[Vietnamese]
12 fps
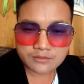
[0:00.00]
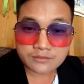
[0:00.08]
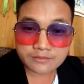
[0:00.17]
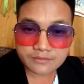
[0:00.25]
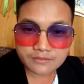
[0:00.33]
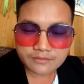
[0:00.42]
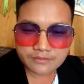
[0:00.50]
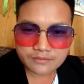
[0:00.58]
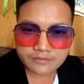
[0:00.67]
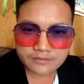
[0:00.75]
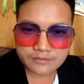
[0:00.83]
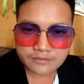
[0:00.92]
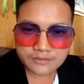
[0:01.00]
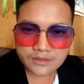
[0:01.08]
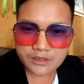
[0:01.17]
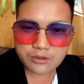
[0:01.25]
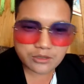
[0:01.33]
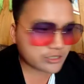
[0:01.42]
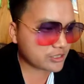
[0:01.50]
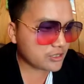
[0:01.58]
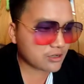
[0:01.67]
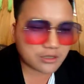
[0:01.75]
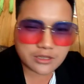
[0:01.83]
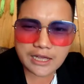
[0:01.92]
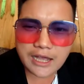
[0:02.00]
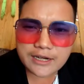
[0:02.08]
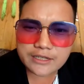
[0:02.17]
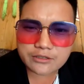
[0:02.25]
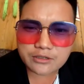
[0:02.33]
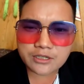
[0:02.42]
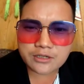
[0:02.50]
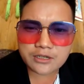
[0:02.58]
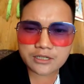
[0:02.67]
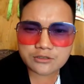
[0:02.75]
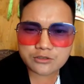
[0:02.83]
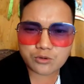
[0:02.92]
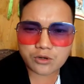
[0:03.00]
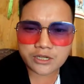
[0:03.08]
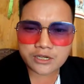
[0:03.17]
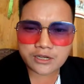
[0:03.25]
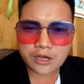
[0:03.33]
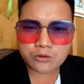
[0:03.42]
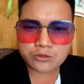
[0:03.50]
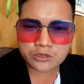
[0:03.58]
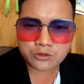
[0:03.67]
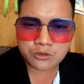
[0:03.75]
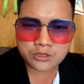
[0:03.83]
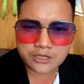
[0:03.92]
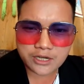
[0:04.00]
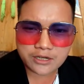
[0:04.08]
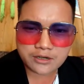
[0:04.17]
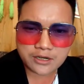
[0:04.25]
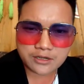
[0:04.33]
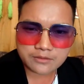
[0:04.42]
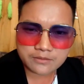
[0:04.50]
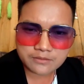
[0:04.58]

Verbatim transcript: ừ? lùa chi lọt tha này cho nên nành chùa nên lau cho tuôn này nè con này